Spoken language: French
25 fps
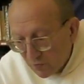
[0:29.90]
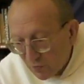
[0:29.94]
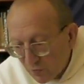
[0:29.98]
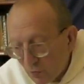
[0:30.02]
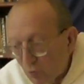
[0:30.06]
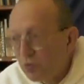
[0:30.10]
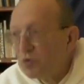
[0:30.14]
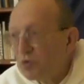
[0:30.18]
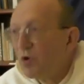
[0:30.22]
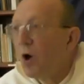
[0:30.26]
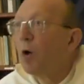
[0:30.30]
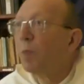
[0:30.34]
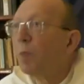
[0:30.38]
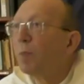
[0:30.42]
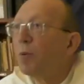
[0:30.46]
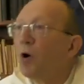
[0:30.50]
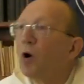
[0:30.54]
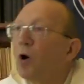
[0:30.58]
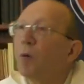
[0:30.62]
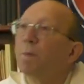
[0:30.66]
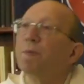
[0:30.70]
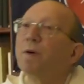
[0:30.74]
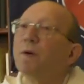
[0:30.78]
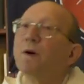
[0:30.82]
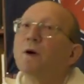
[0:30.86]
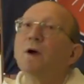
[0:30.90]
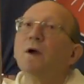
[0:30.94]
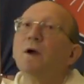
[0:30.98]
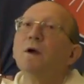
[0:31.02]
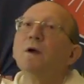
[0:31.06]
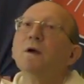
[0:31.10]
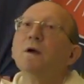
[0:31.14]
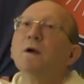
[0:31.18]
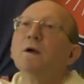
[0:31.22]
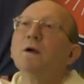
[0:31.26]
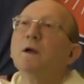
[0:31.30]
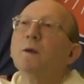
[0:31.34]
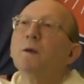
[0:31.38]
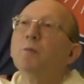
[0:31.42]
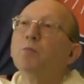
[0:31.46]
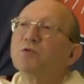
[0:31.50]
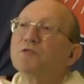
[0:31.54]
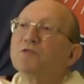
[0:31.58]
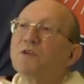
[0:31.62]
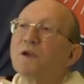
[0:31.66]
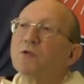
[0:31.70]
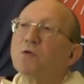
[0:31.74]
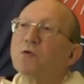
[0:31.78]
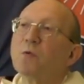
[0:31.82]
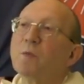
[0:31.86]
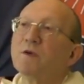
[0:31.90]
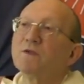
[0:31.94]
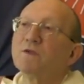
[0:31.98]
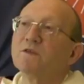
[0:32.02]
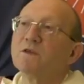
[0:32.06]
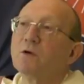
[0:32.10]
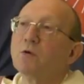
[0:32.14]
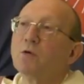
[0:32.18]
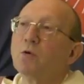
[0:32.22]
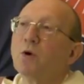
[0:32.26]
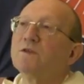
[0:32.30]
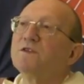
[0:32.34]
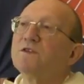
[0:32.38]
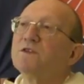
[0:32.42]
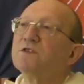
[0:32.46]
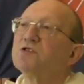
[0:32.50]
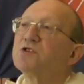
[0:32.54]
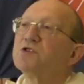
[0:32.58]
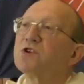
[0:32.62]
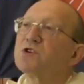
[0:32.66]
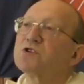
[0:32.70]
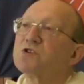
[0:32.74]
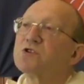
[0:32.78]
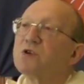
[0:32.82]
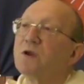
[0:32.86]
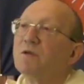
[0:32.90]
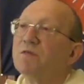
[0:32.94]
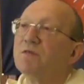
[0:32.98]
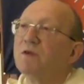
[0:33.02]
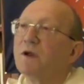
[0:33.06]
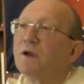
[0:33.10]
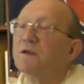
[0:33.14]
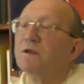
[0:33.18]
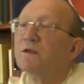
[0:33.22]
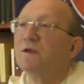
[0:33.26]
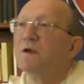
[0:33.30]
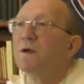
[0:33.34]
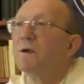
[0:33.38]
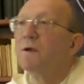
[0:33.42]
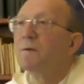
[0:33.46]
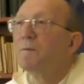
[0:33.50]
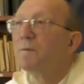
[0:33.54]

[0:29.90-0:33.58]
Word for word: ce qu'on a en propre, et pour saint Thomas, c'est quoi C'est chercher la vérité